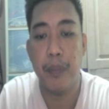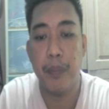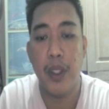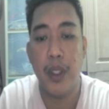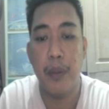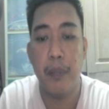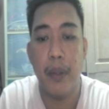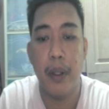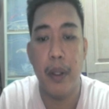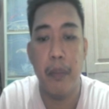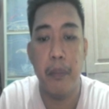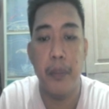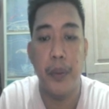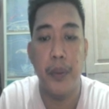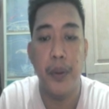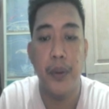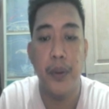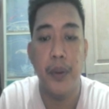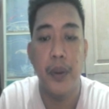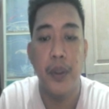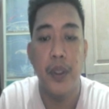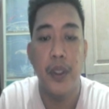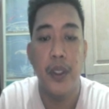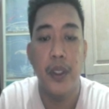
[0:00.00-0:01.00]
50 BEM
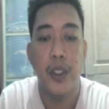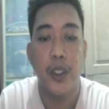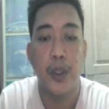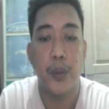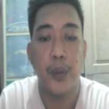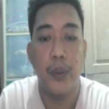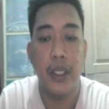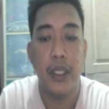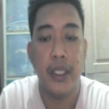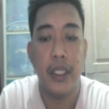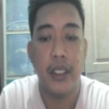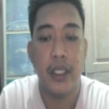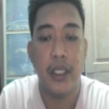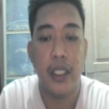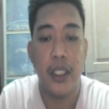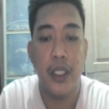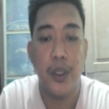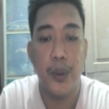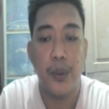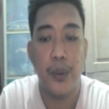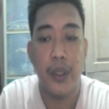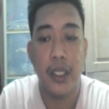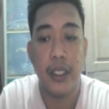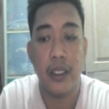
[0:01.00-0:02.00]
mo,
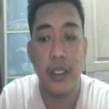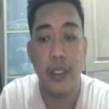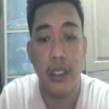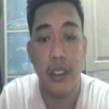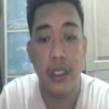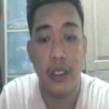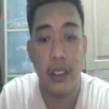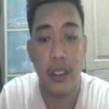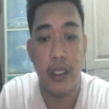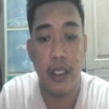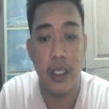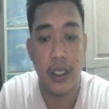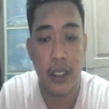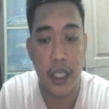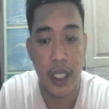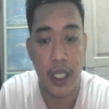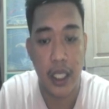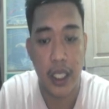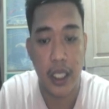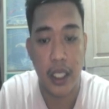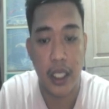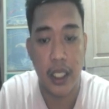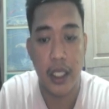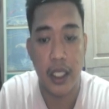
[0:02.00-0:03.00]
23 USDT na
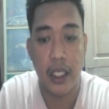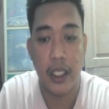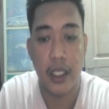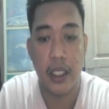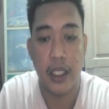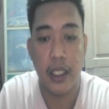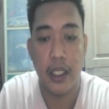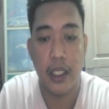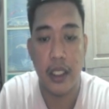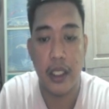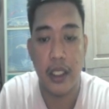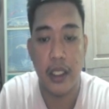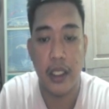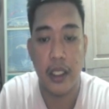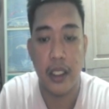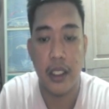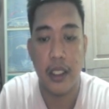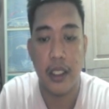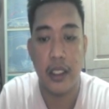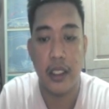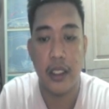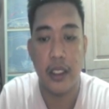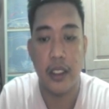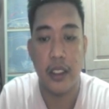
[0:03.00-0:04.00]
siya.
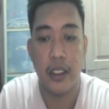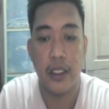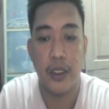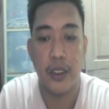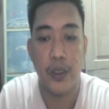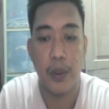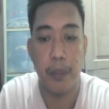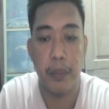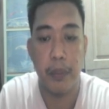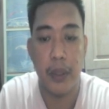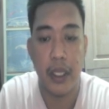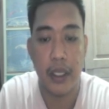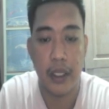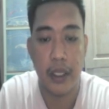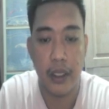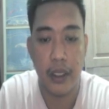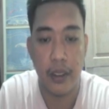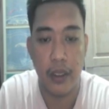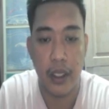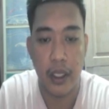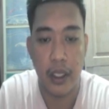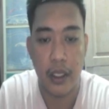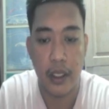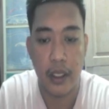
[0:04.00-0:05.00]
Swap
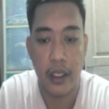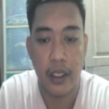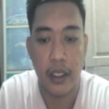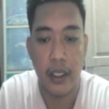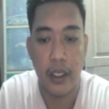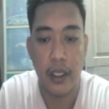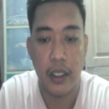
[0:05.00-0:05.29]
natin ulit.